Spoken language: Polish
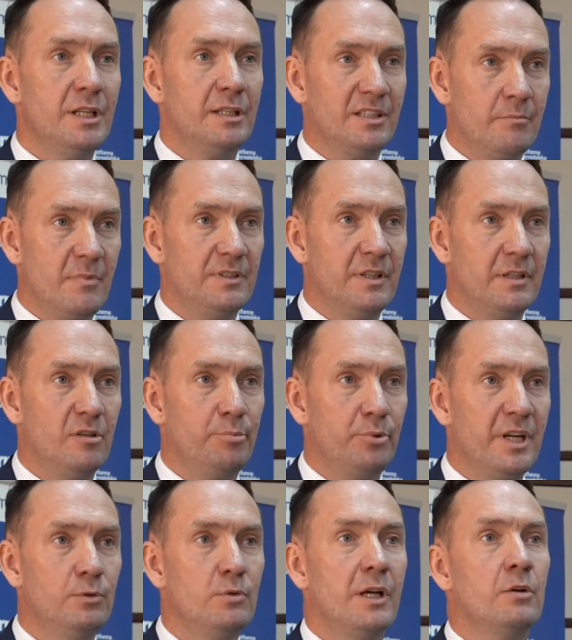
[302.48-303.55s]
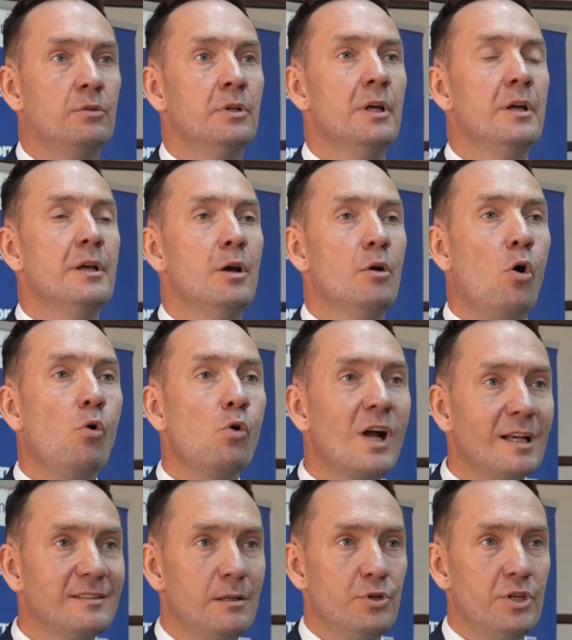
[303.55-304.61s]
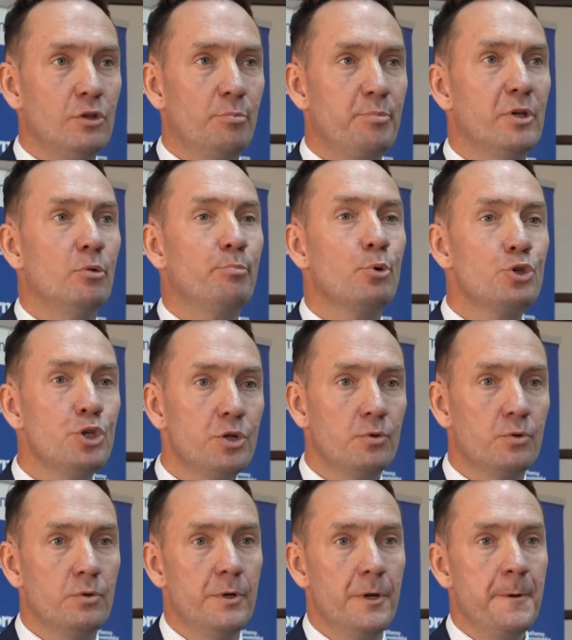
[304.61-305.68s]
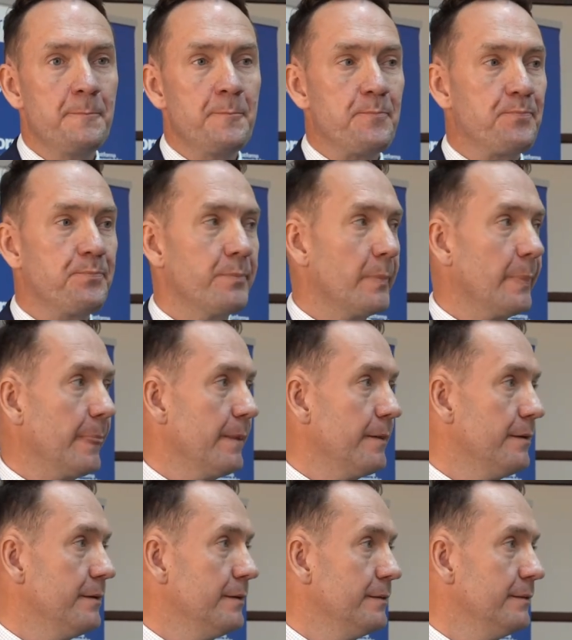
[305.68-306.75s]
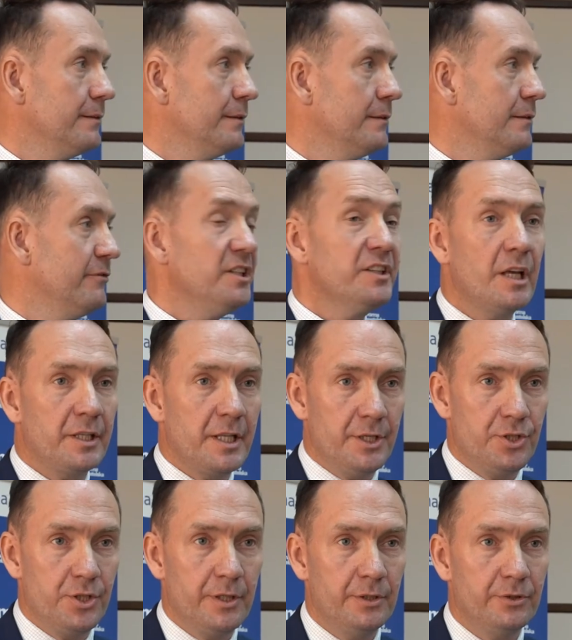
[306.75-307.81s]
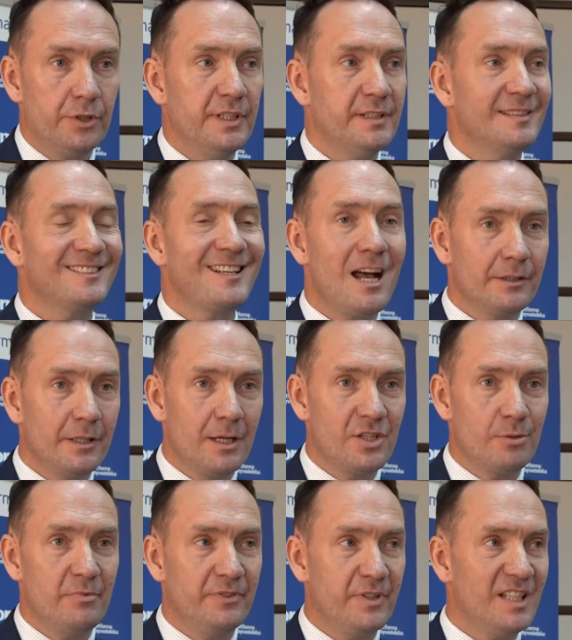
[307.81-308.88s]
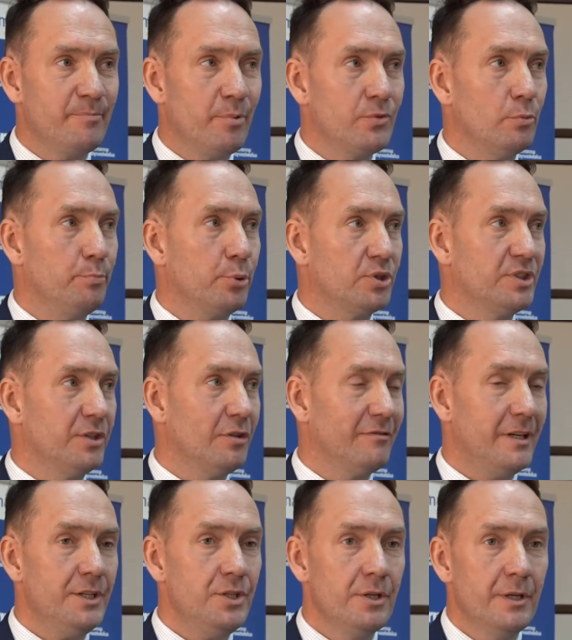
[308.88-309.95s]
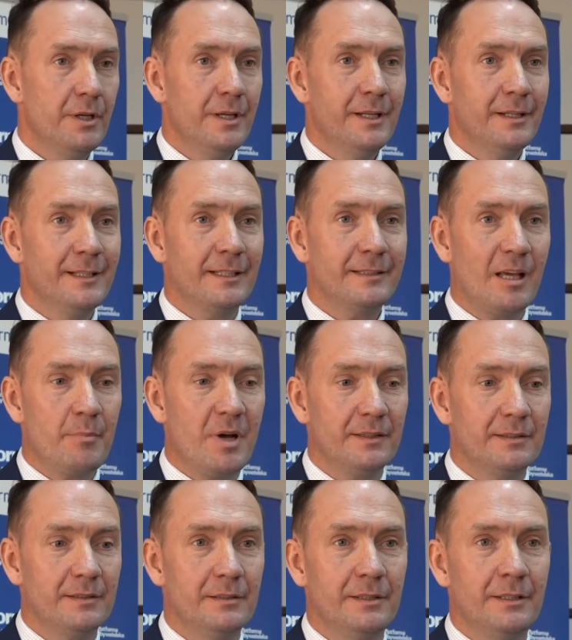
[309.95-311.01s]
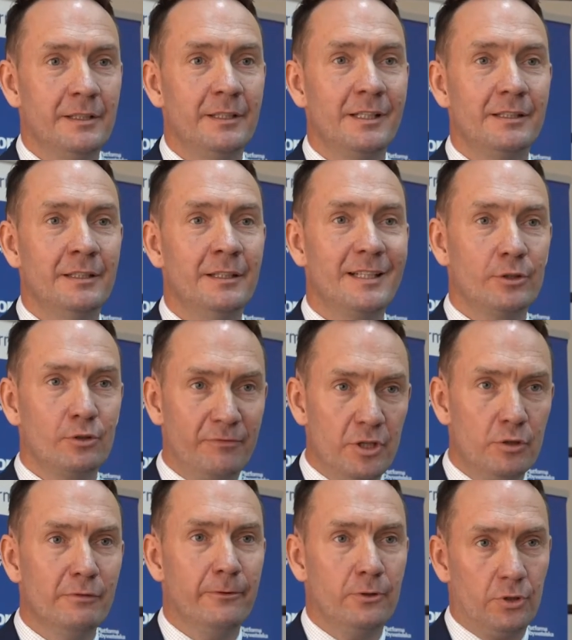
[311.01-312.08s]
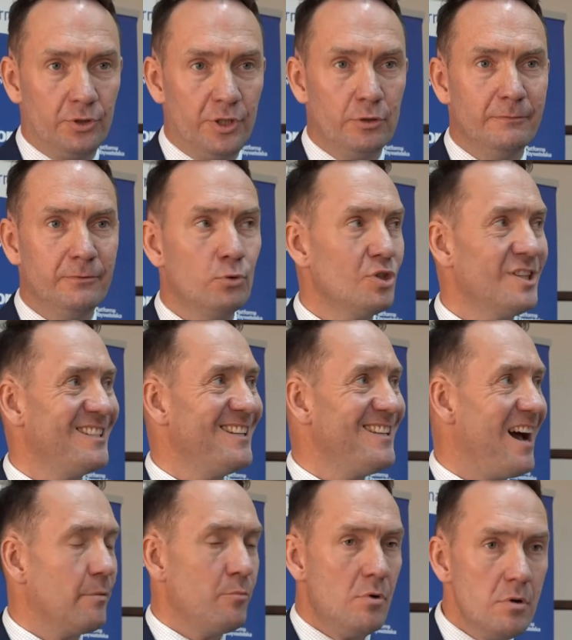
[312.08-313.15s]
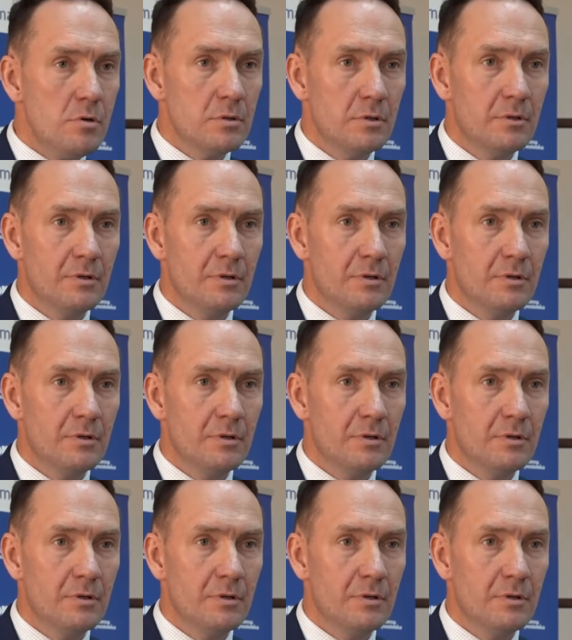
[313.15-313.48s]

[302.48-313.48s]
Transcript: na temat tego projektu, jak on ukazał się dopiero po cichu mm, e, w internecie. To jest skandal, żeby w ten sposób procedować na temat e, ratowników, ochotników, którzy za darmo